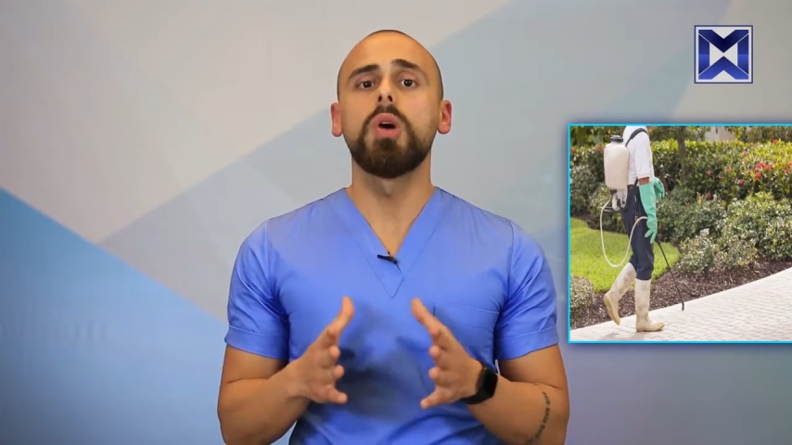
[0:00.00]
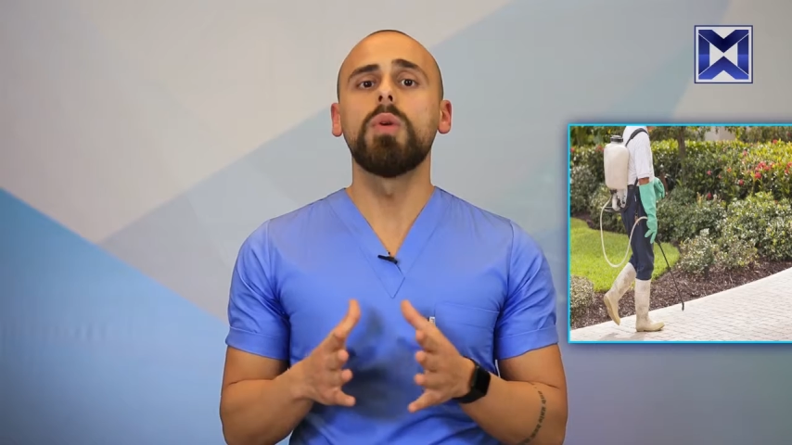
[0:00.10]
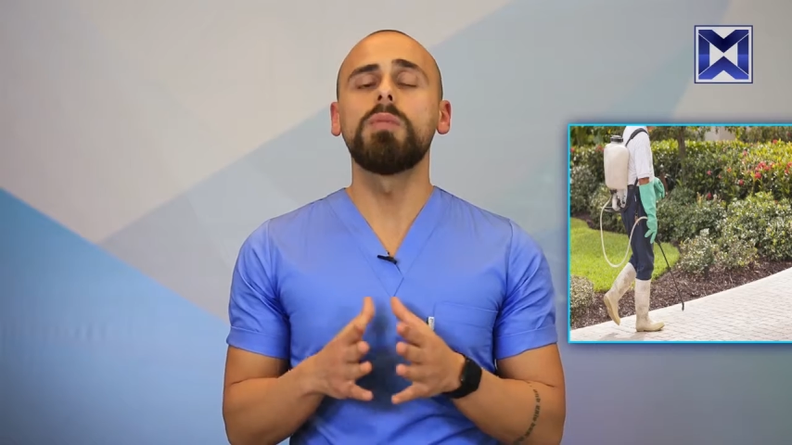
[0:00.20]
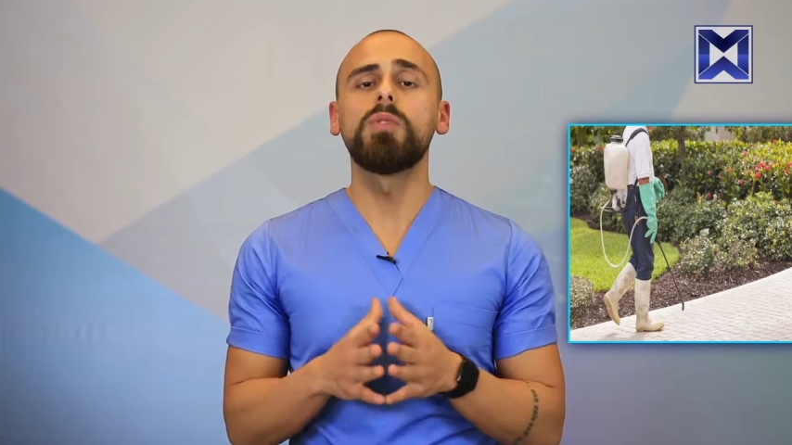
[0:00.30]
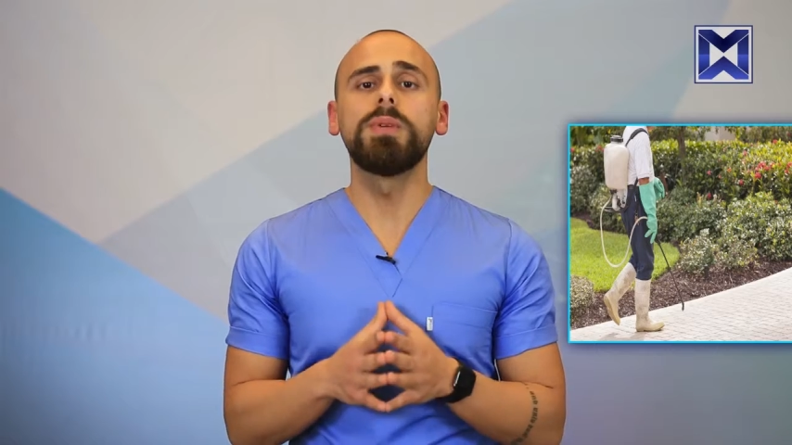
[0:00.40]

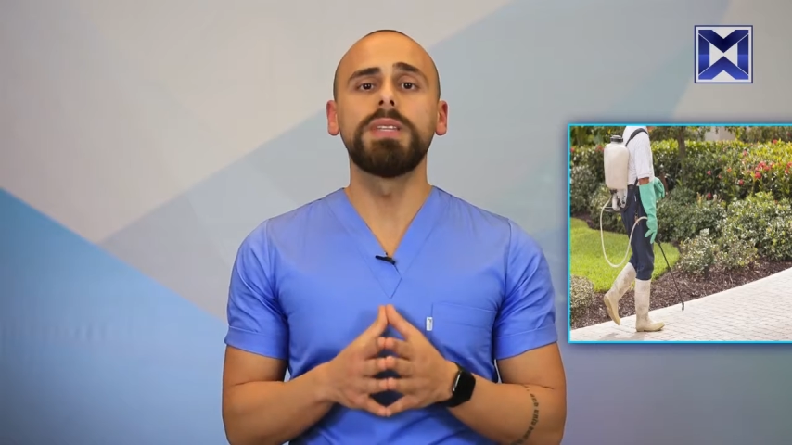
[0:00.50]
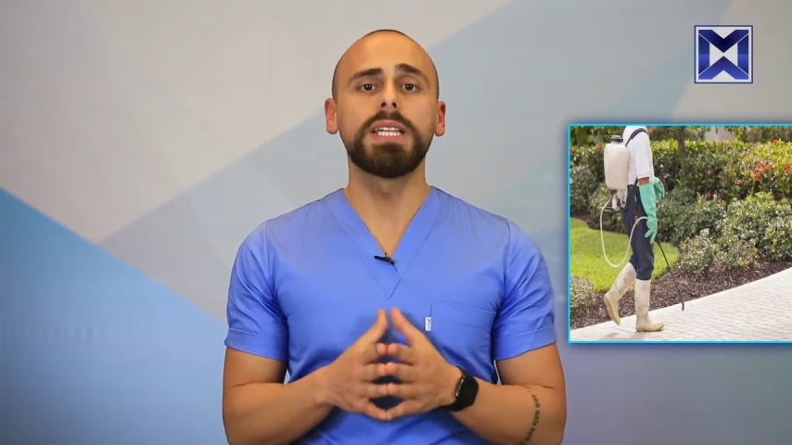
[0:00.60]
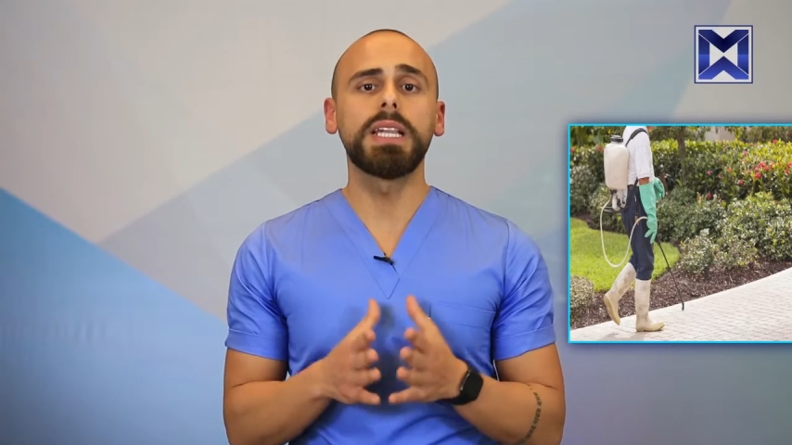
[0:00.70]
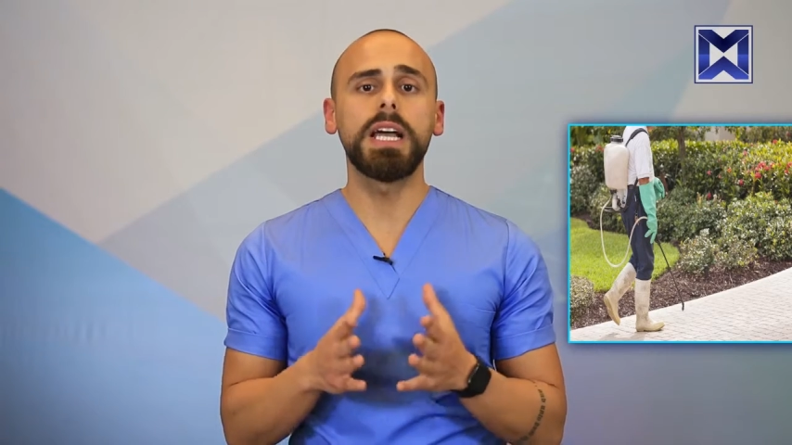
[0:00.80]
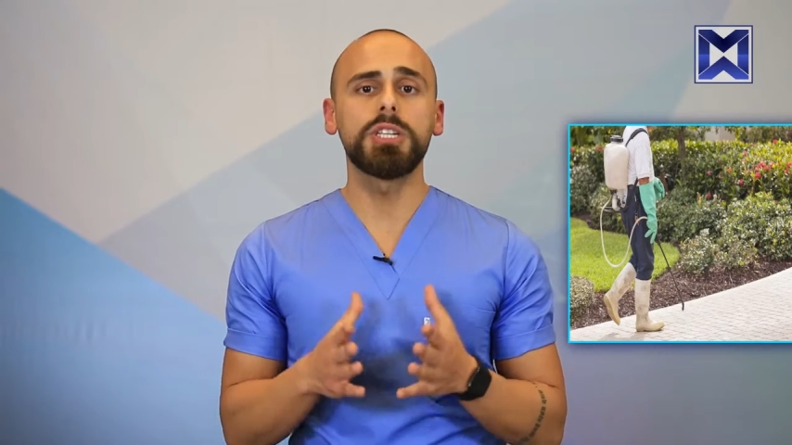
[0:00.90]

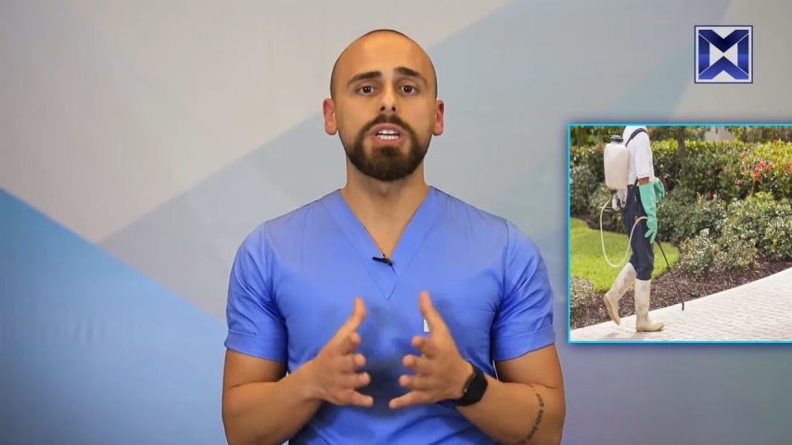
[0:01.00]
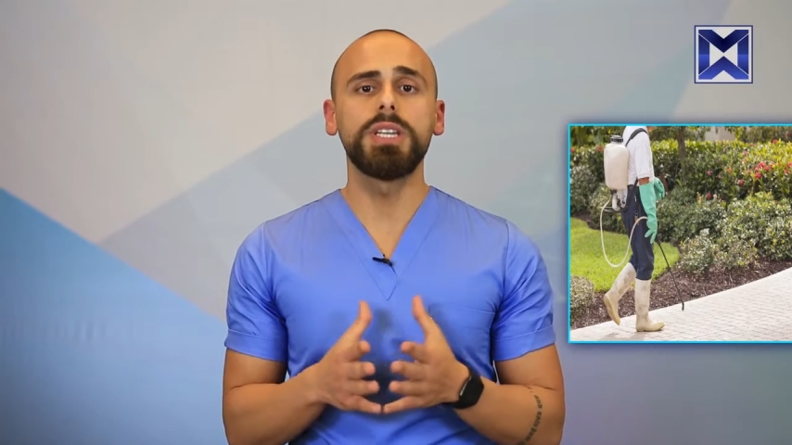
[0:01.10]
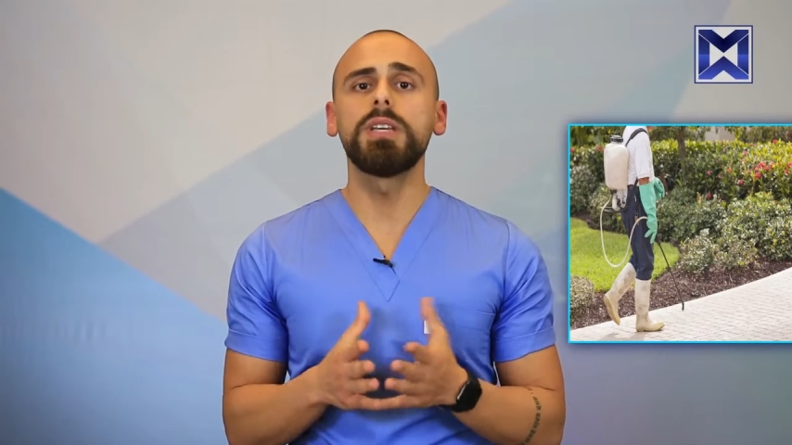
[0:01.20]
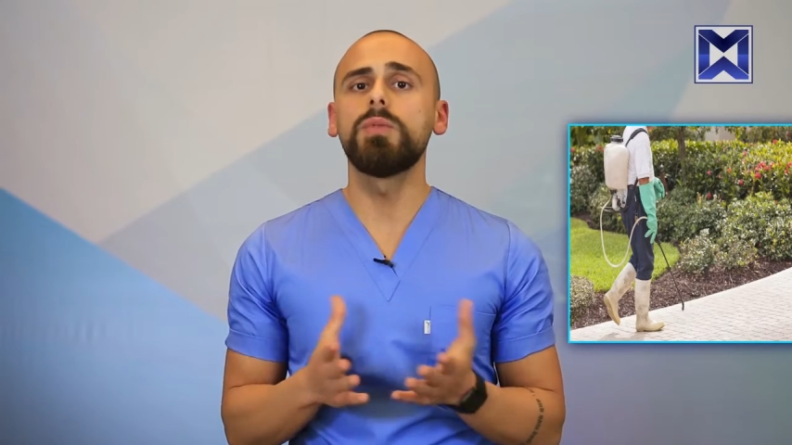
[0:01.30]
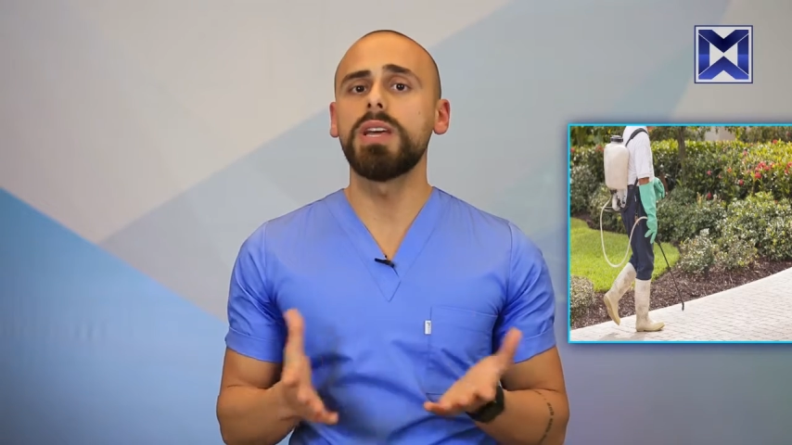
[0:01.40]
والمبيدات
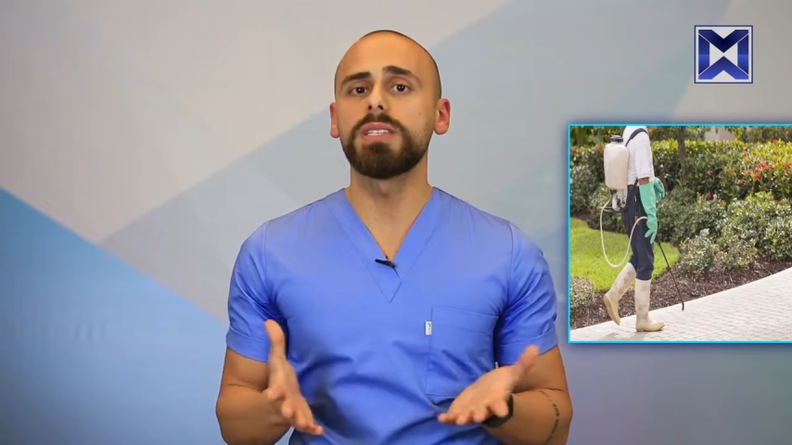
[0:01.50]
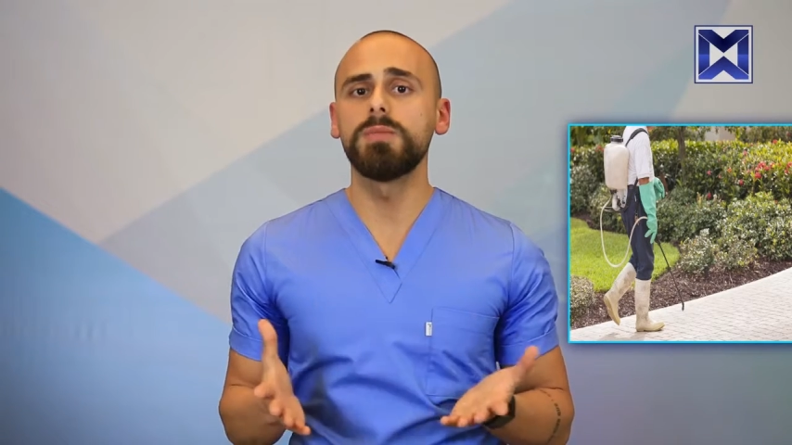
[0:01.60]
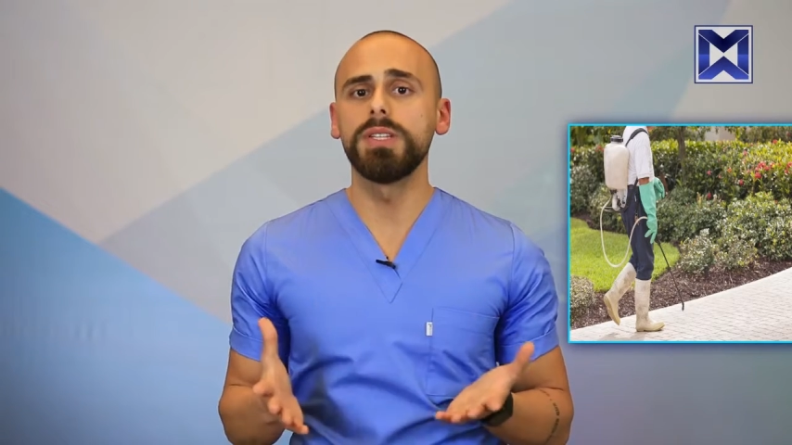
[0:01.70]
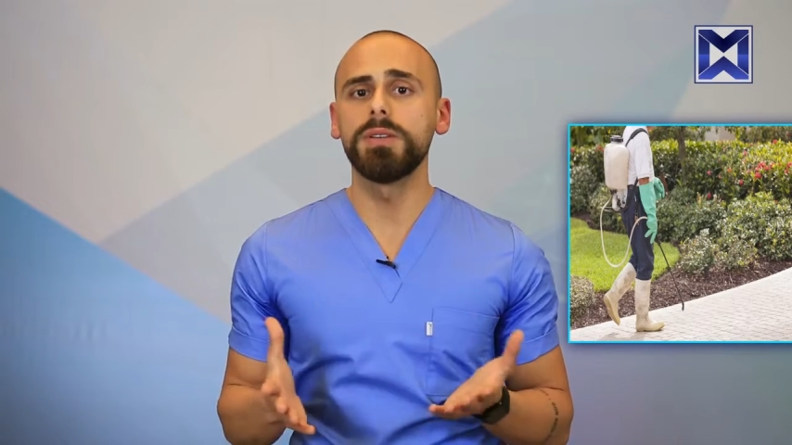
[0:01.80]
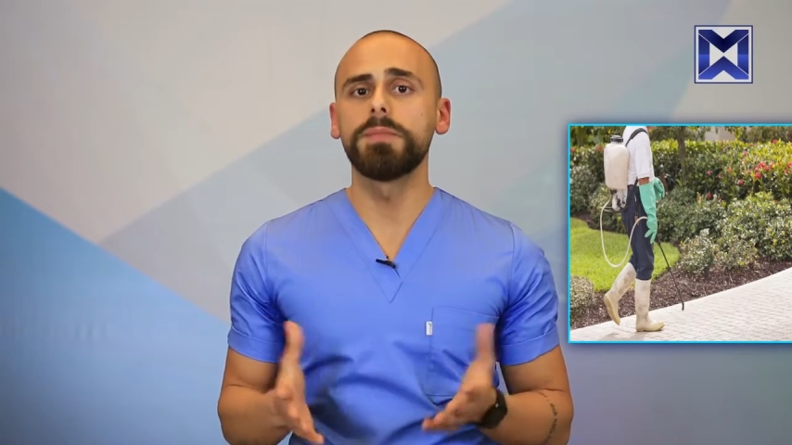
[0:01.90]
الحشرية
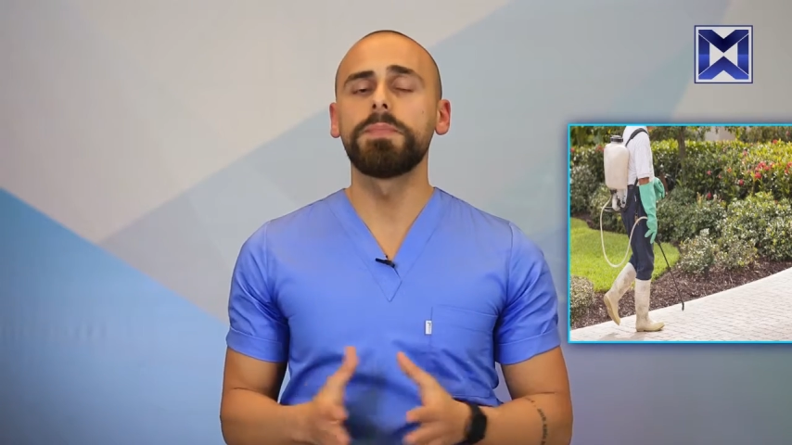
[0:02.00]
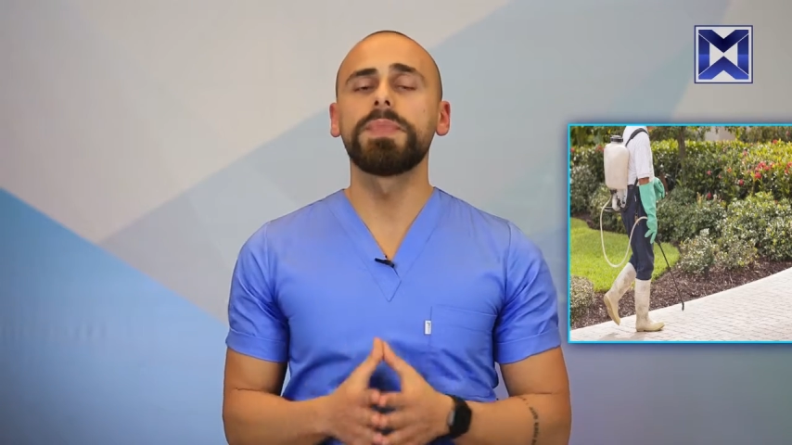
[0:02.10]
والأسمدة